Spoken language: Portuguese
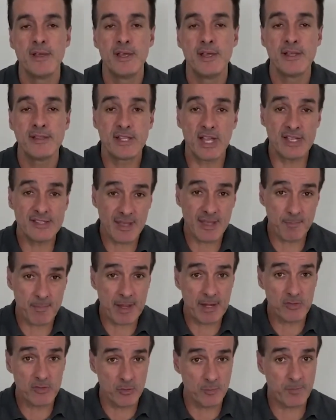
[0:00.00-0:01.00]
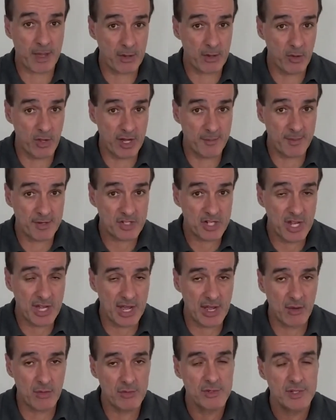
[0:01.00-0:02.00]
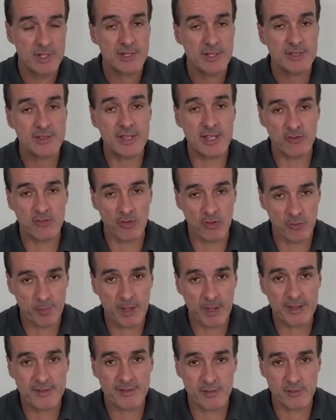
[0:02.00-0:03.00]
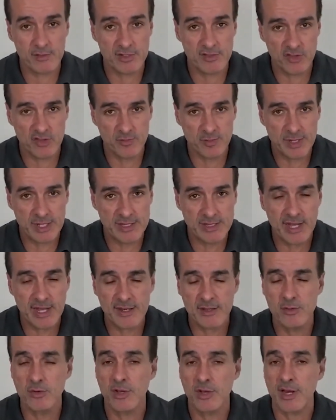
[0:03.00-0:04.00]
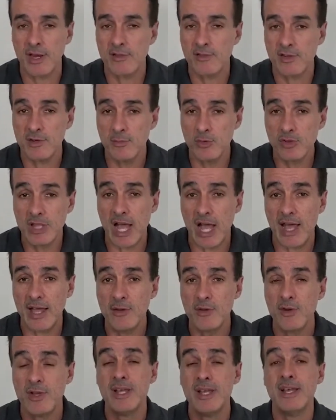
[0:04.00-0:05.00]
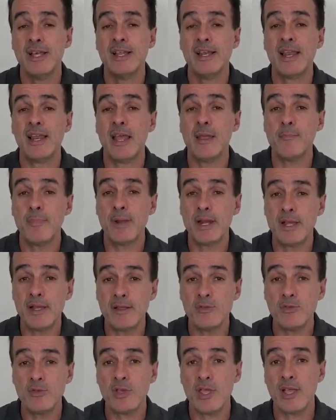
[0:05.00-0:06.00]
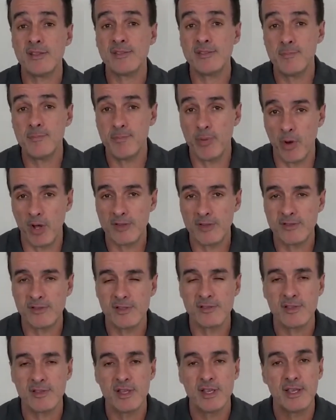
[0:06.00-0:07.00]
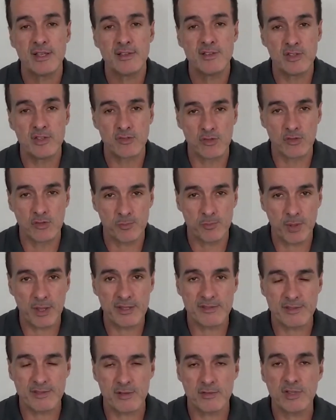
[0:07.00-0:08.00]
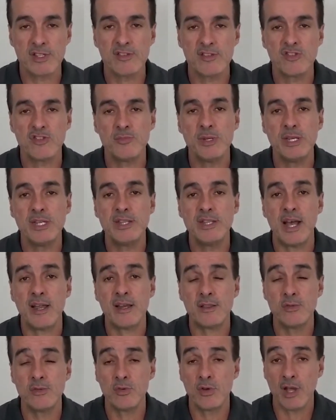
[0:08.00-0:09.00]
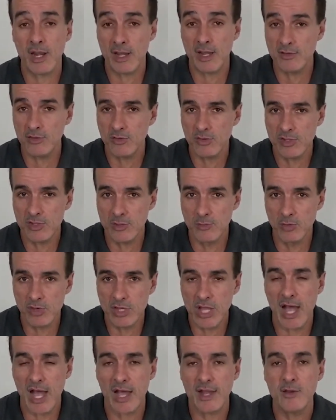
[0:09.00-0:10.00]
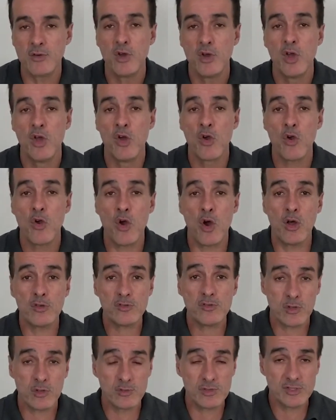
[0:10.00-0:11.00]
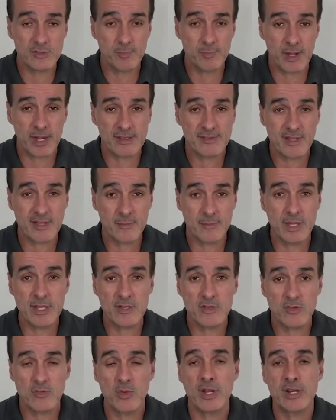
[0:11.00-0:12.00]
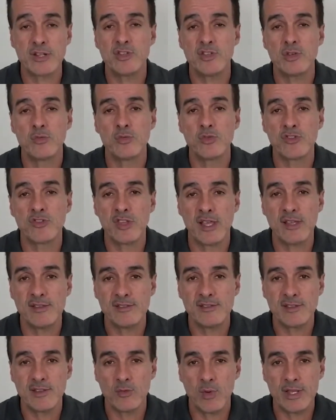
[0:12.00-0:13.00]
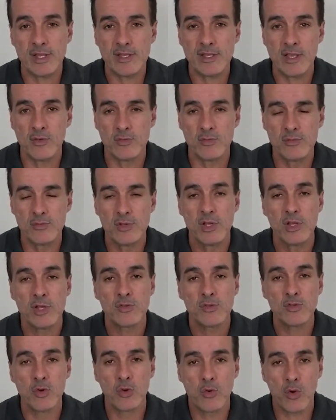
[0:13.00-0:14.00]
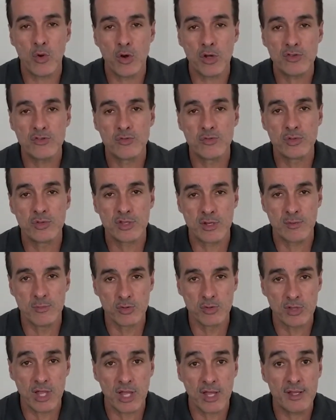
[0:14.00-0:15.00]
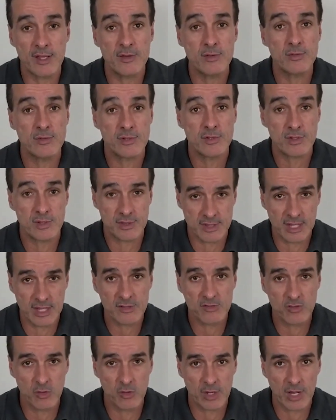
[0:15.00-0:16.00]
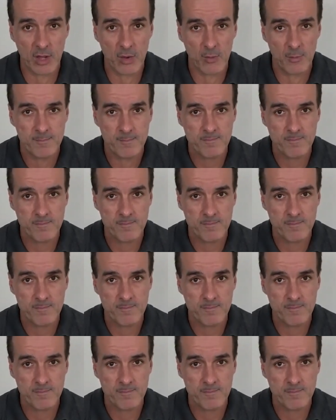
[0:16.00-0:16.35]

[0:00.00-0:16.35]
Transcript: Então, esse é apenas um panorama geral da suspensão de exigibilidade do crédito tributário. Lembrando que as hipóteses de suspensão da exigibilidade do crédito tributário constam expressamente do artigo 151 do Código Tributário Nacional.